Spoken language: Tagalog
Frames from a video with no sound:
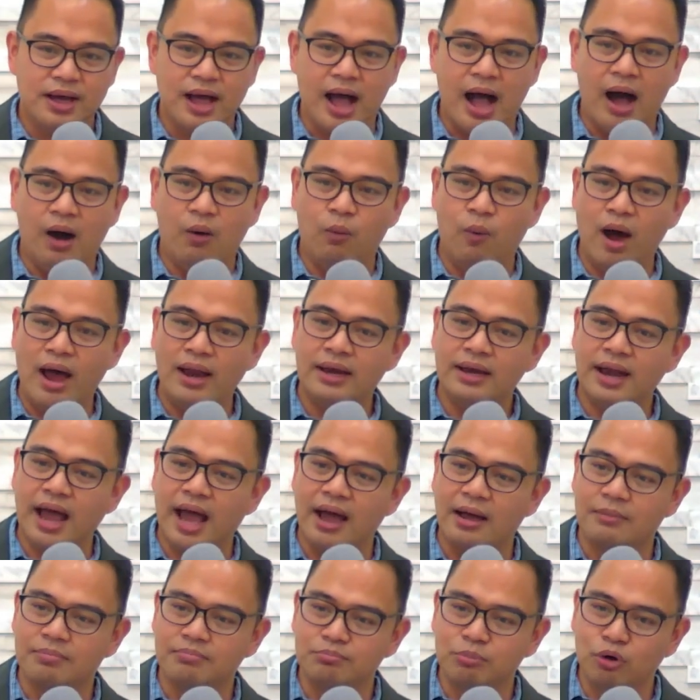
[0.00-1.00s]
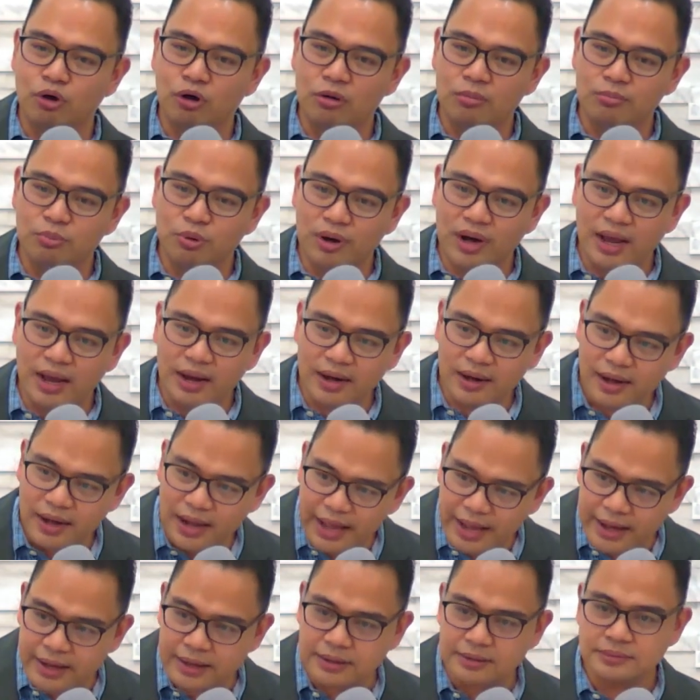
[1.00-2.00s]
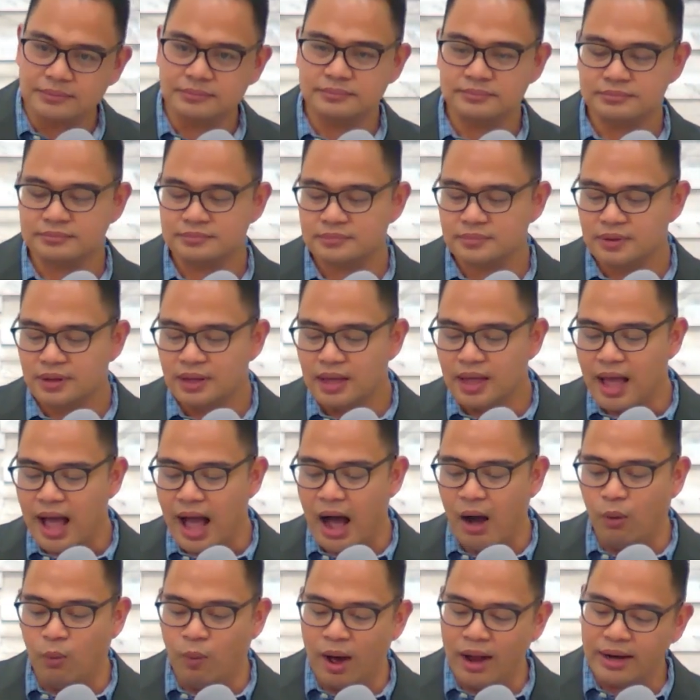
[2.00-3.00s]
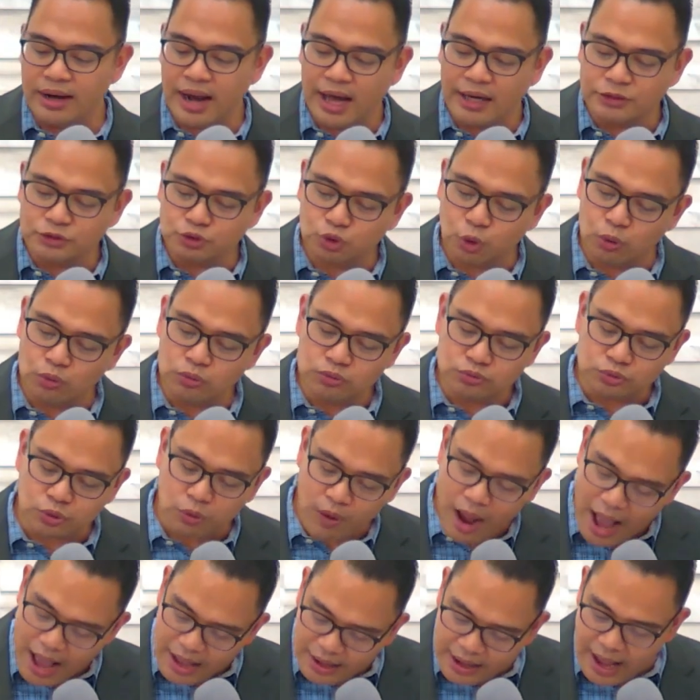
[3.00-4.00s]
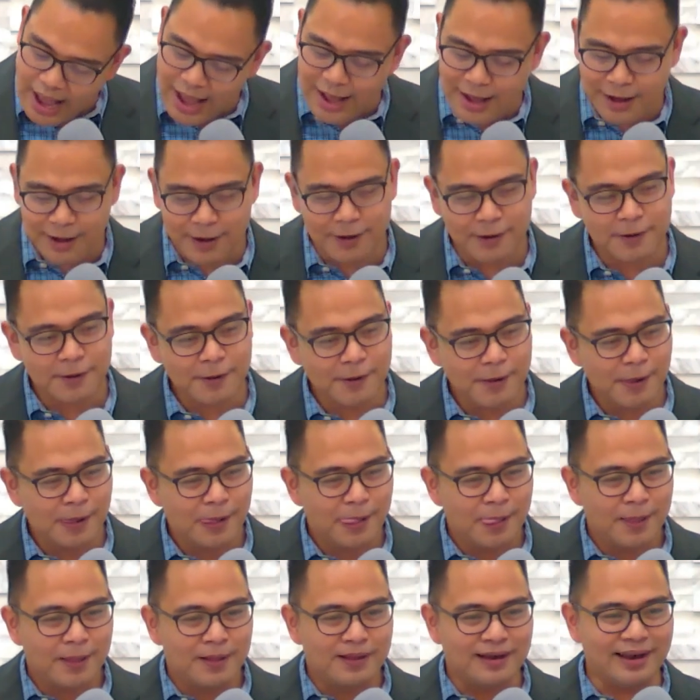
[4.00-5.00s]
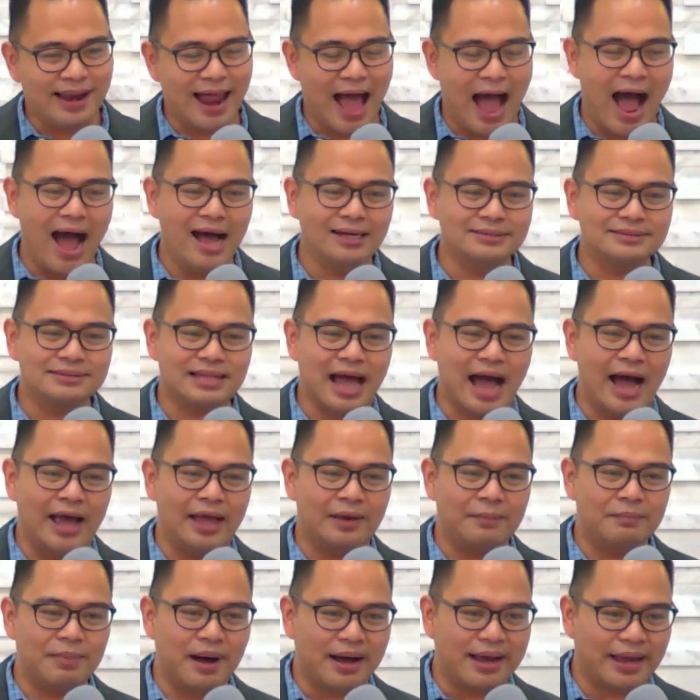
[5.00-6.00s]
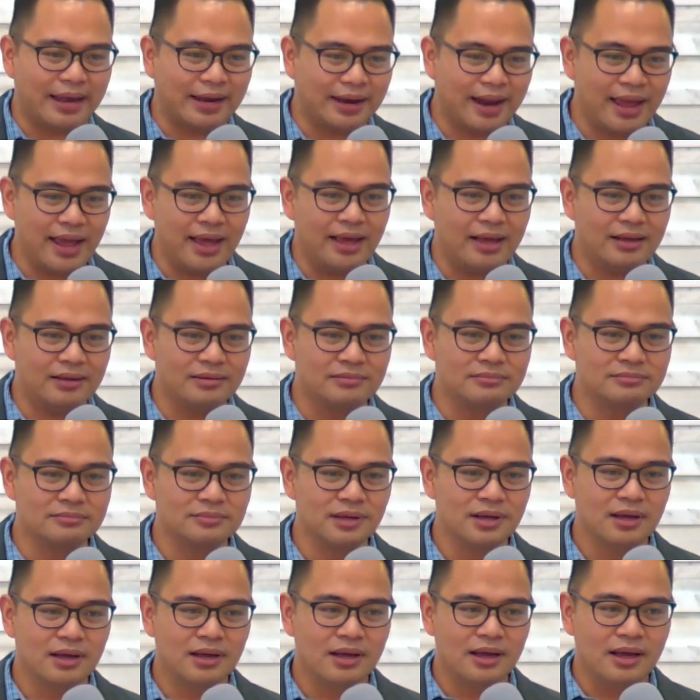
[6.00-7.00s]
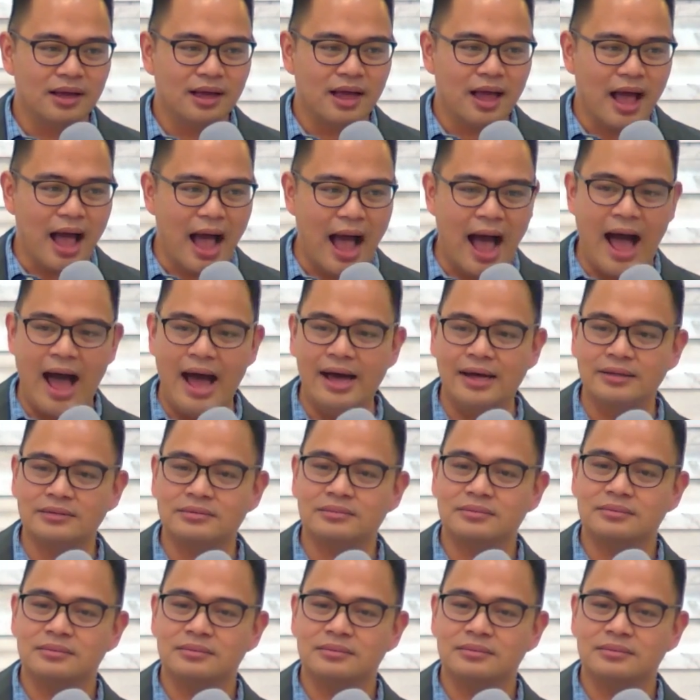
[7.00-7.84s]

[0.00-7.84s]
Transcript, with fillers: awan ag agmulmulangleng, awan ag agtungtunganga, lahat ay makinig at